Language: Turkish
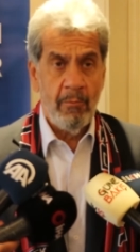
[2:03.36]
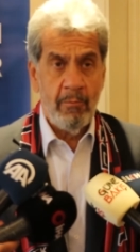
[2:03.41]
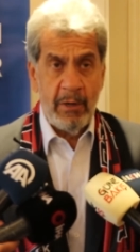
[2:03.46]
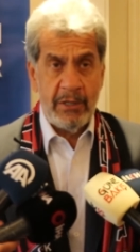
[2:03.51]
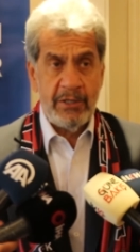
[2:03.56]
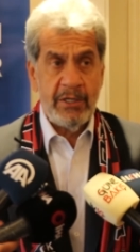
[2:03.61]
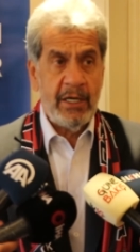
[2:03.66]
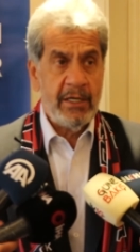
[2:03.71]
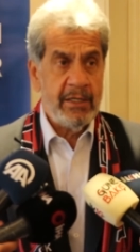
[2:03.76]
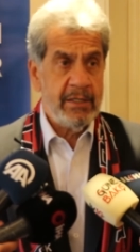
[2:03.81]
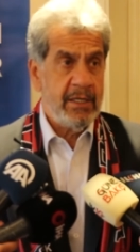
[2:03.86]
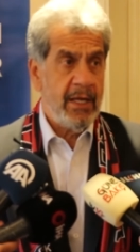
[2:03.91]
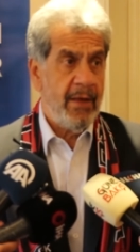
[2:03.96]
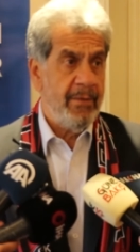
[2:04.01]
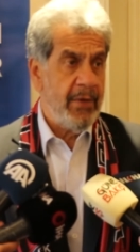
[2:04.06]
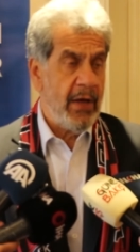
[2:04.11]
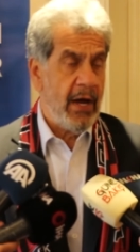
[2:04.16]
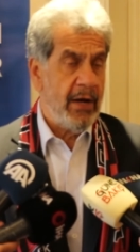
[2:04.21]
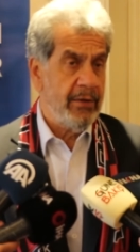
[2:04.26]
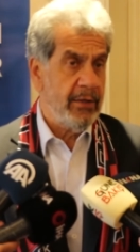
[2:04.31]

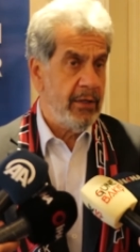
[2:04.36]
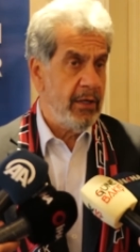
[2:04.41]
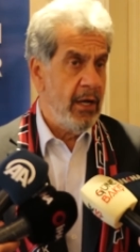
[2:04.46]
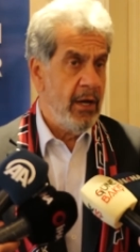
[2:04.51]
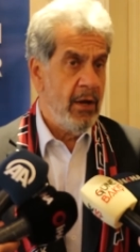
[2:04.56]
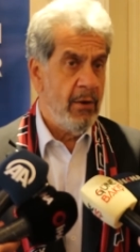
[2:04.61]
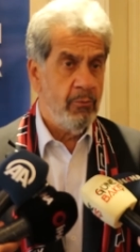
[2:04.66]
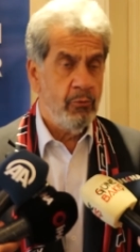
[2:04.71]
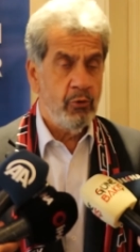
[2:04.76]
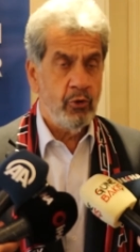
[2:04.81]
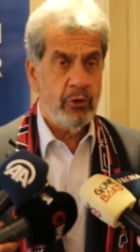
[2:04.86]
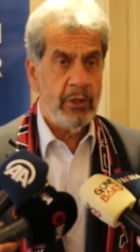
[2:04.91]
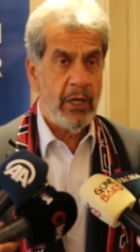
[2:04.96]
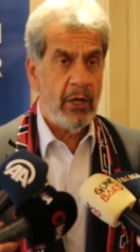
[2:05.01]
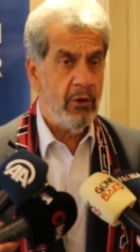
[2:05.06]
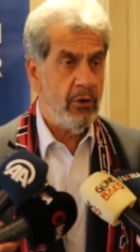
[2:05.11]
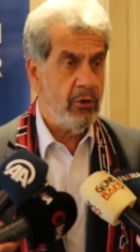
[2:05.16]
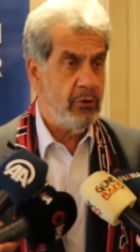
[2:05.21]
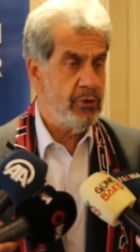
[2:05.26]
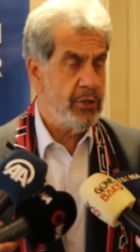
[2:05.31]
Macaristan'da artık
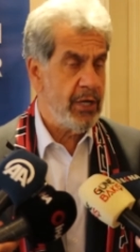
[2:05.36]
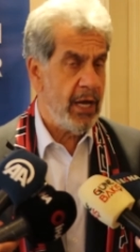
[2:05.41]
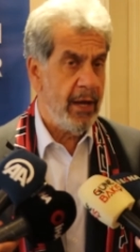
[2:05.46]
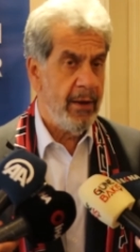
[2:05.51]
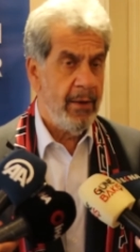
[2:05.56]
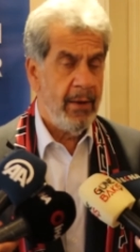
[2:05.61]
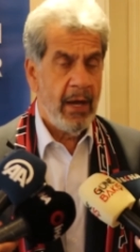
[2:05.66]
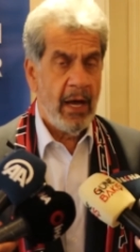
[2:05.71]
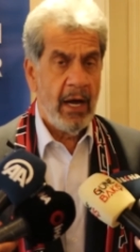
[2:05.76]
buradan önce